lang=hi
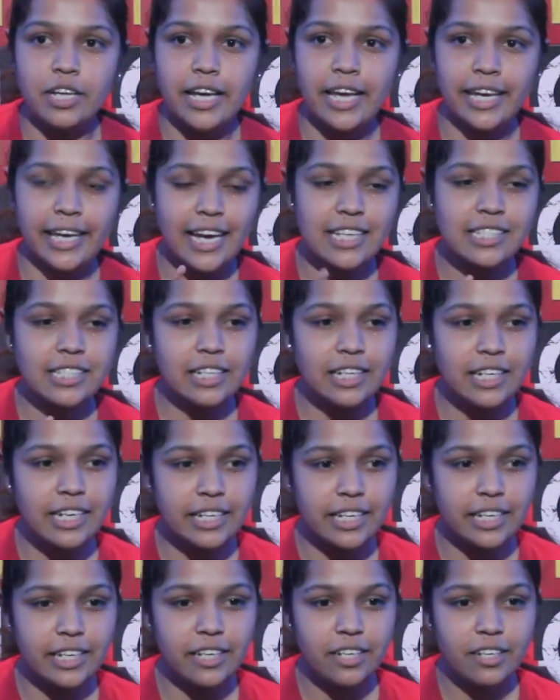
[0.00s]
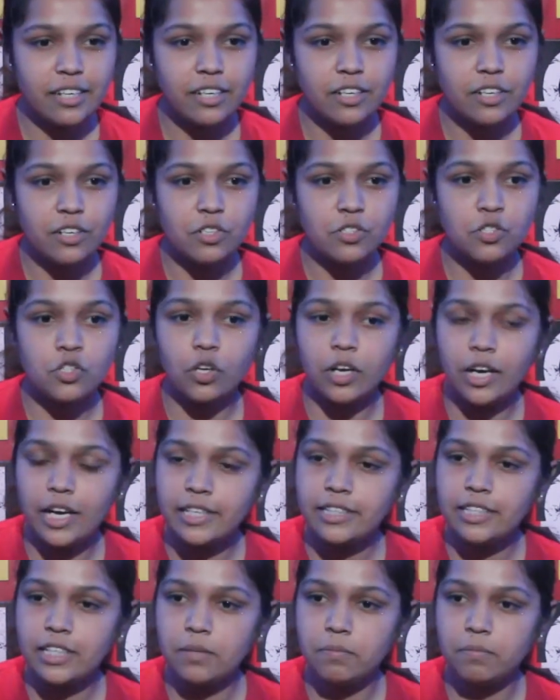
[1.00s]
एक ऐसी लड़की जो हर
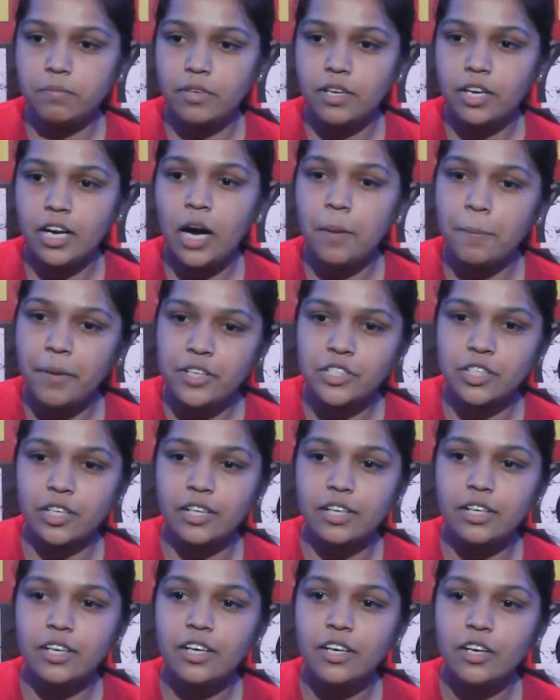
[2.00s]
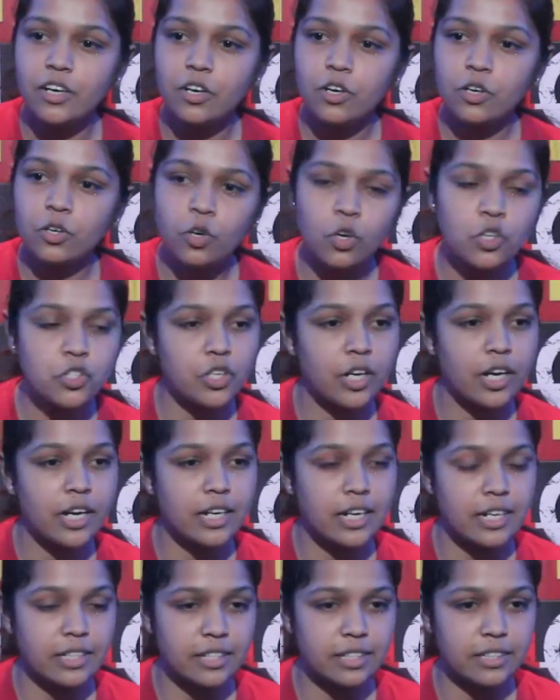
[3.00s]
दम हमेशा खुश रहा
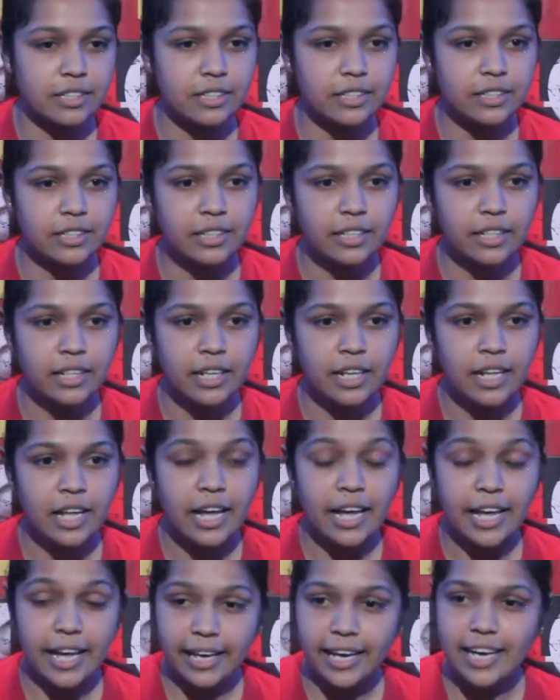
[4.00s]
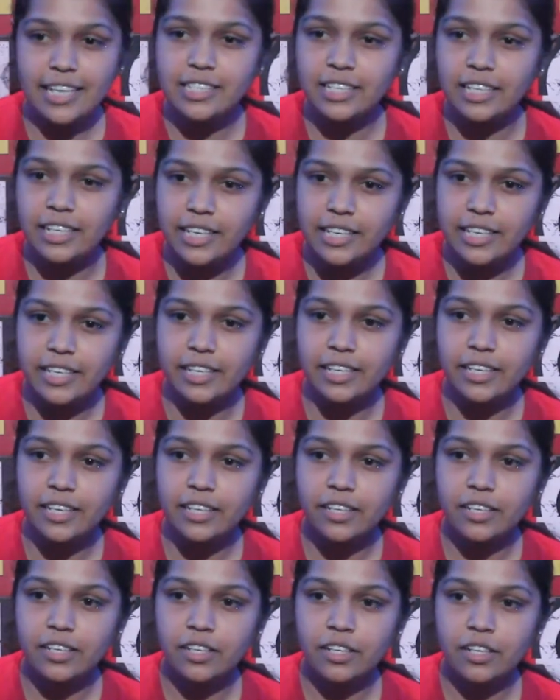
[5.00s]
करती थी एक ऐसी लड़की
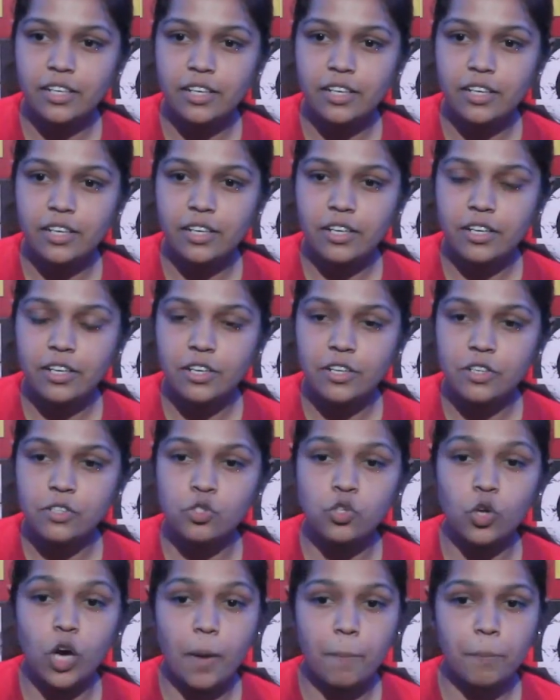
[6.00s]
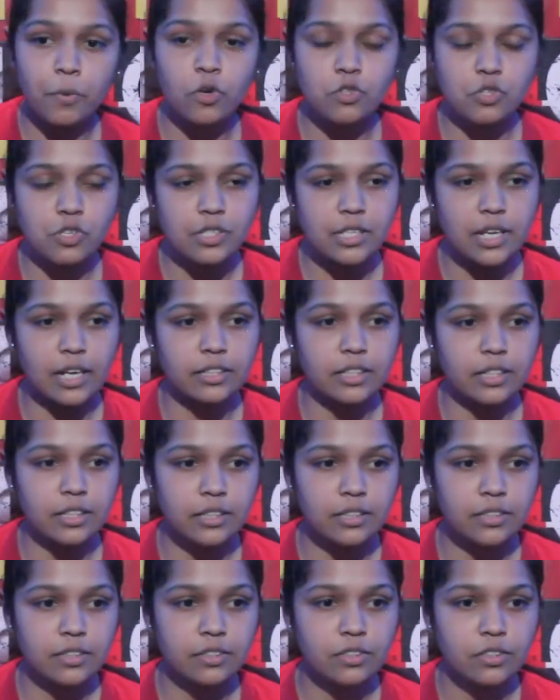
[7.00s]
जो अपनों से ज़्यादा
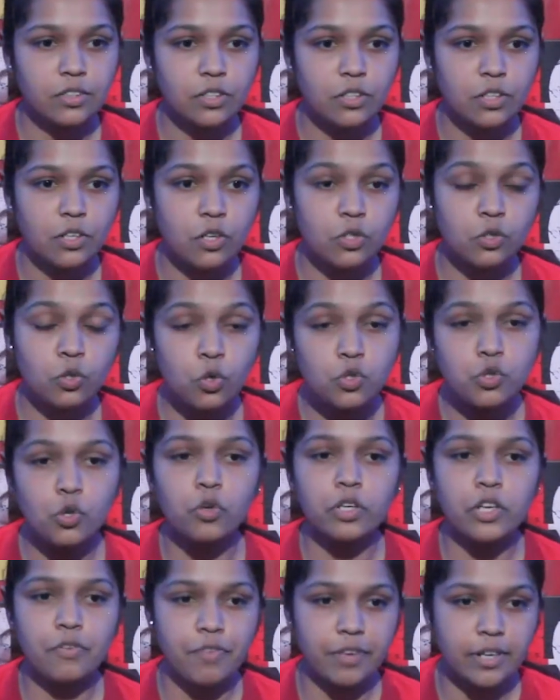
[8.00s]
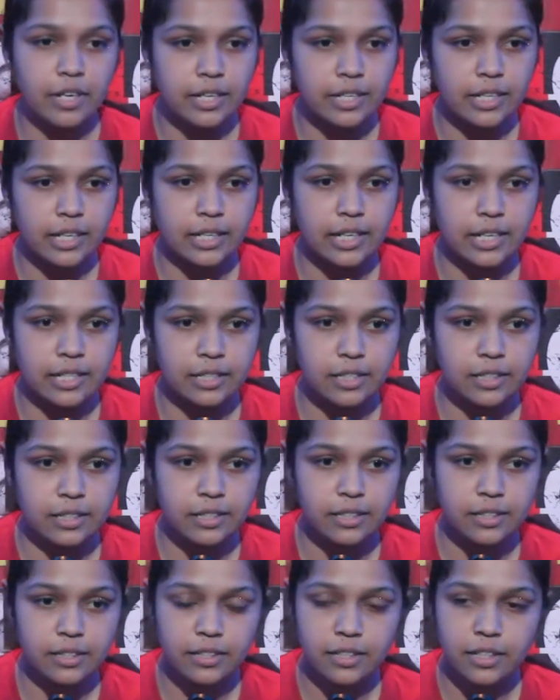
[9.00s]
दूसरों की फिक्र किया करती थी
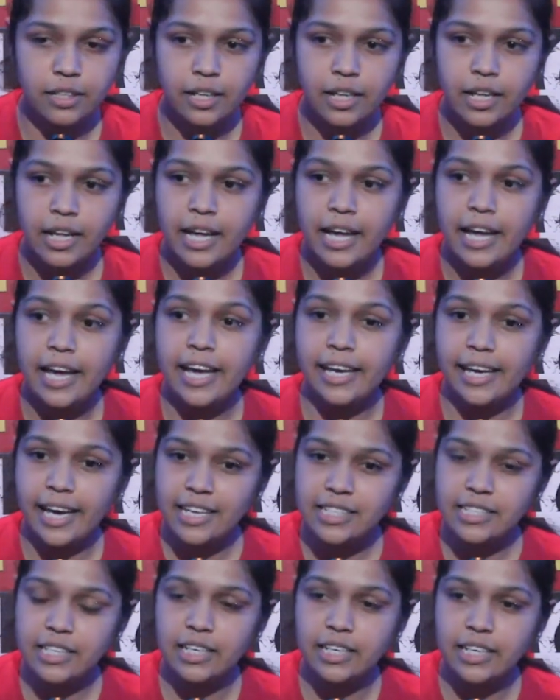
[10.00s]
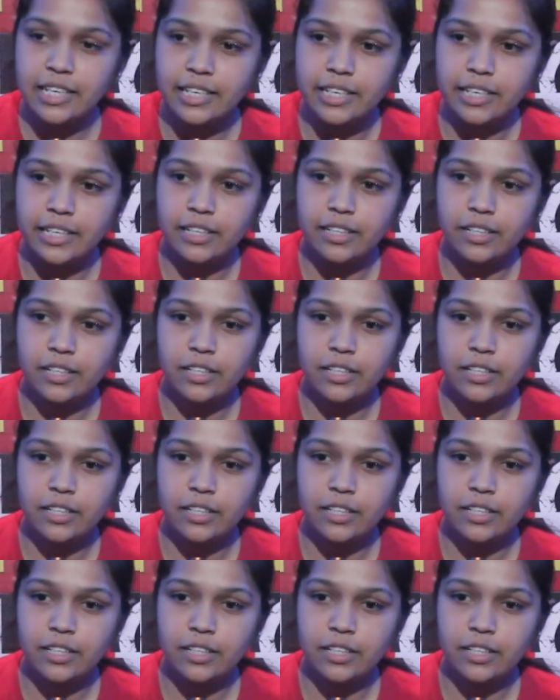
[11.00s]
एक ऐसी लड़की